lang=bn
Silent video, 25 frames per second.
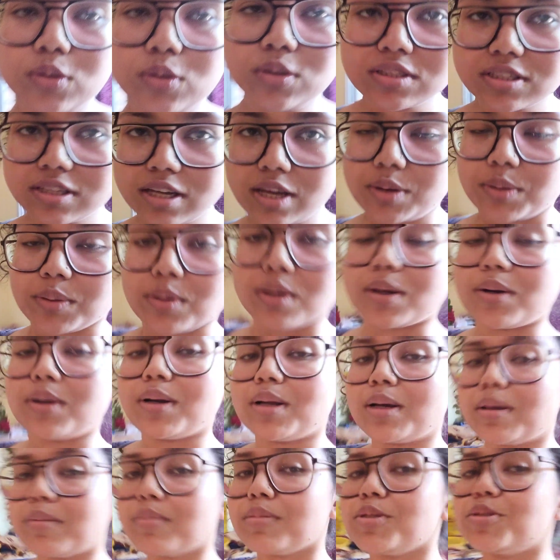ওটস কেন
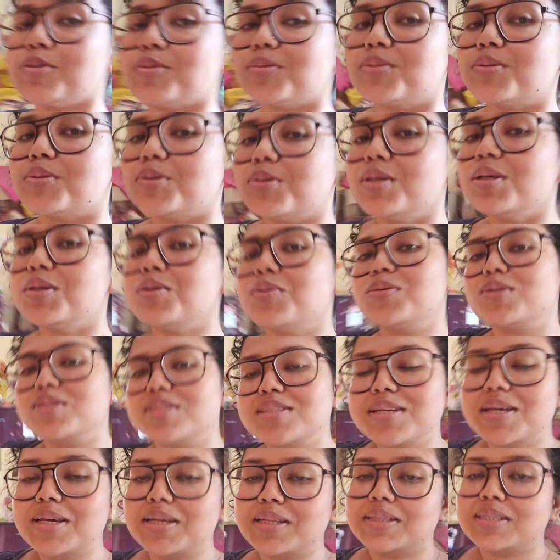কারণ আমি শুধুই
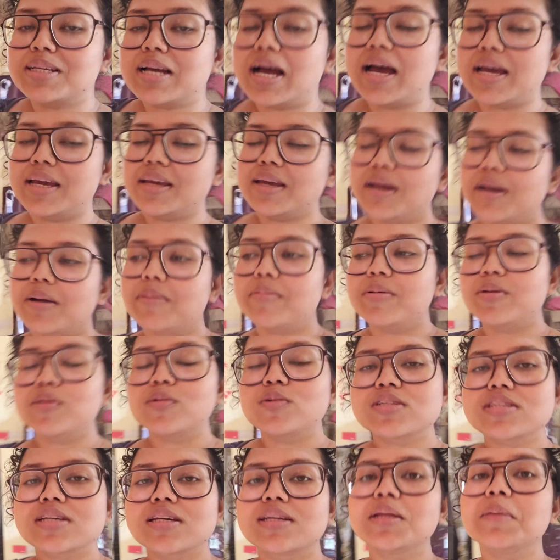ওটস খেত খাই আর আমার
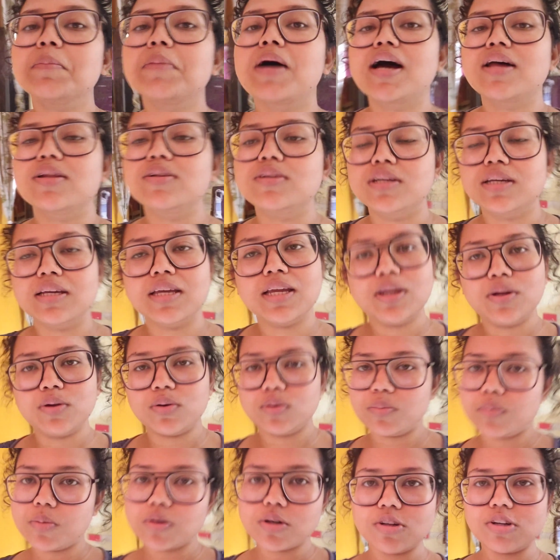ওটস খেতে ভালো লাগে
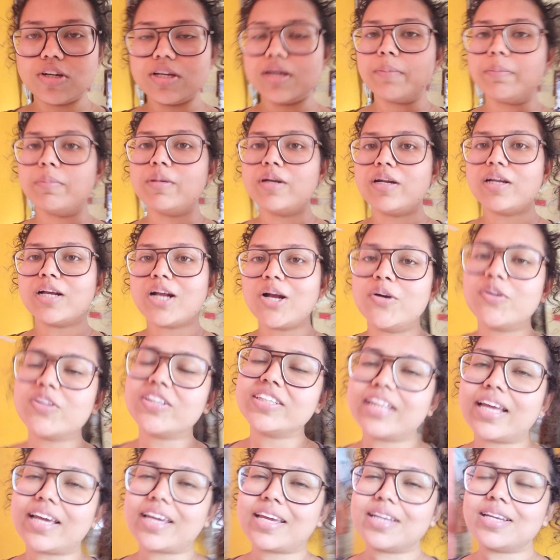এরকম মনে হয় আপনারা
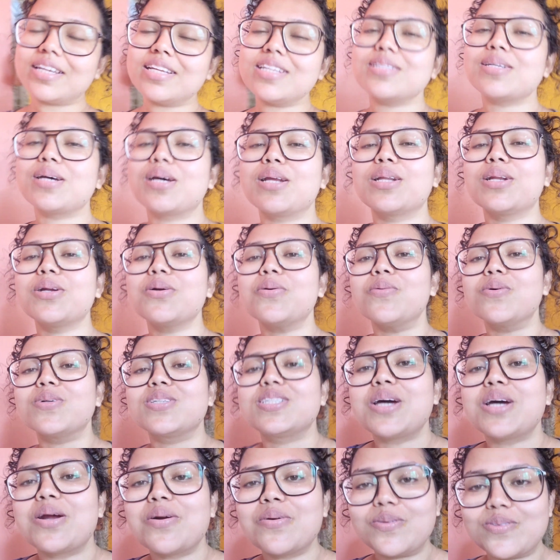কাউকে দেখেননি যারা
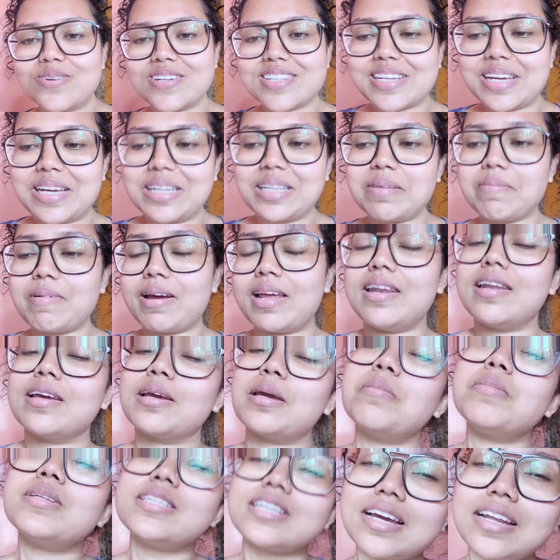যার ওটস খেতে ভালো
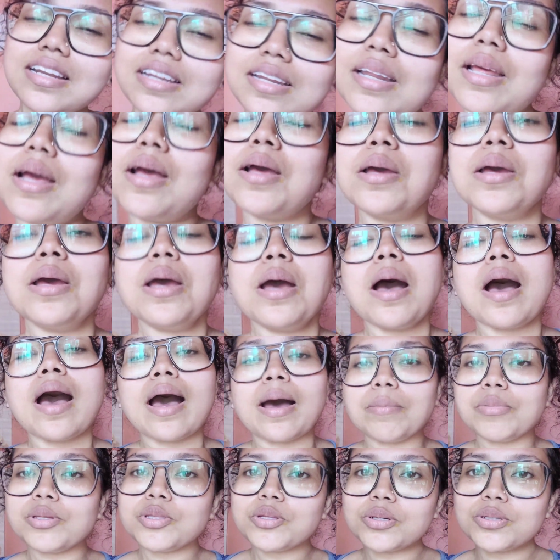লাগে আমি জানি না
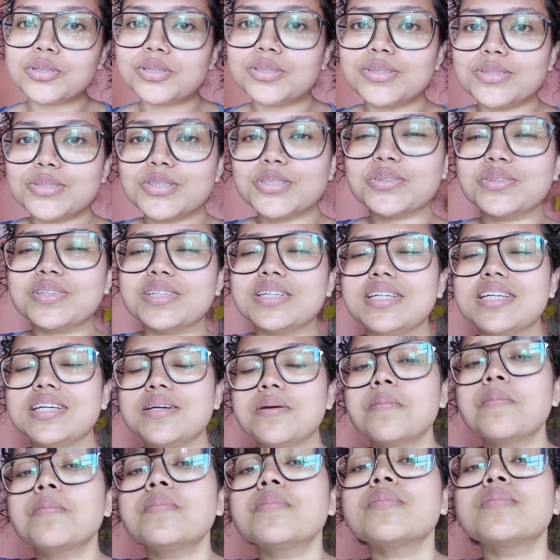আমি তো অন্তত শুনিনি
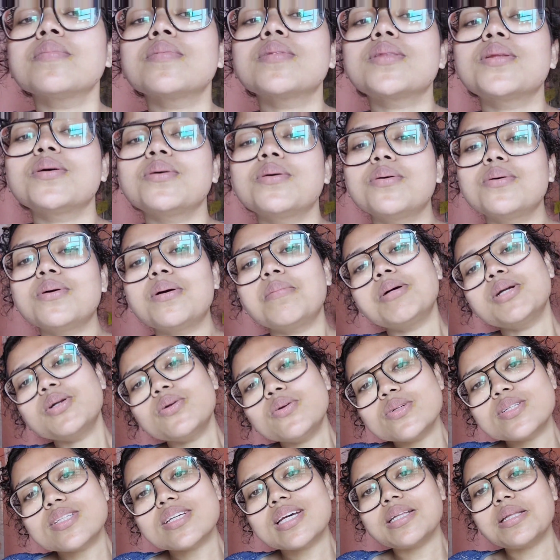তো আমার
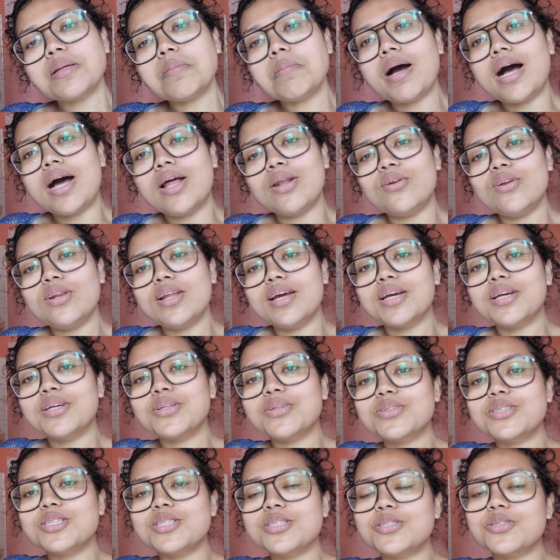ওটস খেতে ভালো লাগে
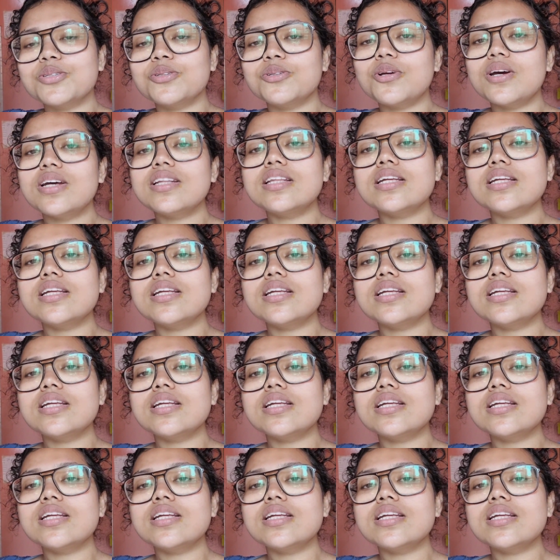তো সেই জন্য আর